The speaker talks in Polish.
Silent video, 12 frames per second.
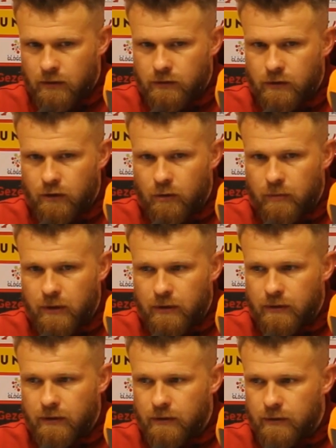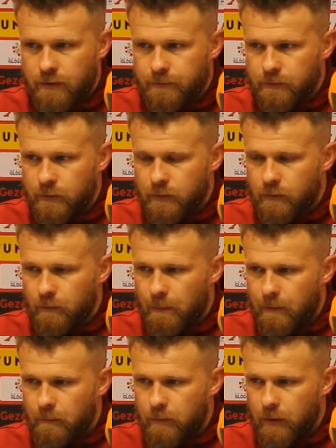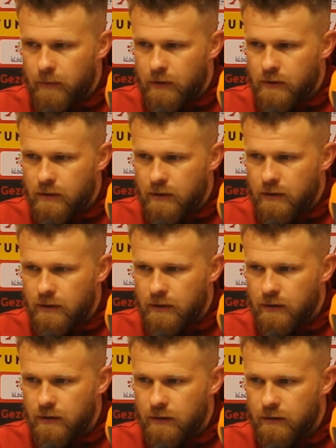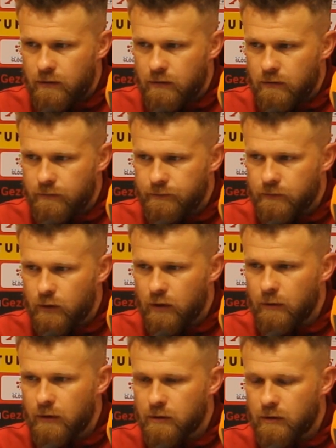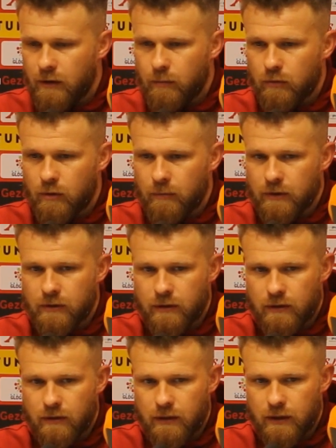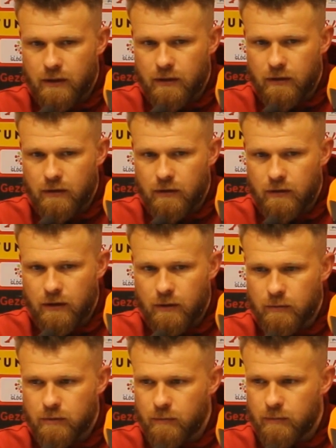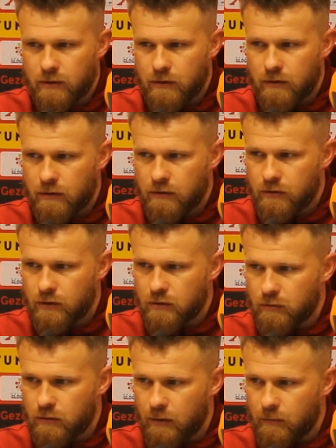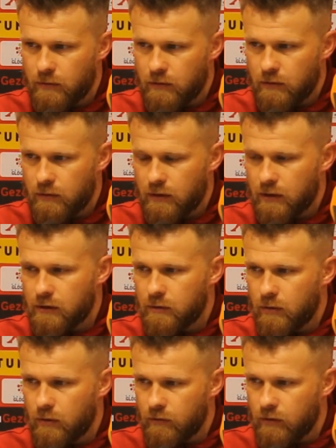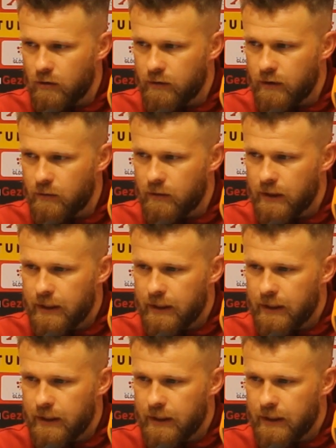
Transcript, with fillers: Dzień dobry. Po pierwsze, no nie, jest, nie był to mecz, e, jaki, jaki bym sobie życzył, jakby, tak jak żeby on wyglądał.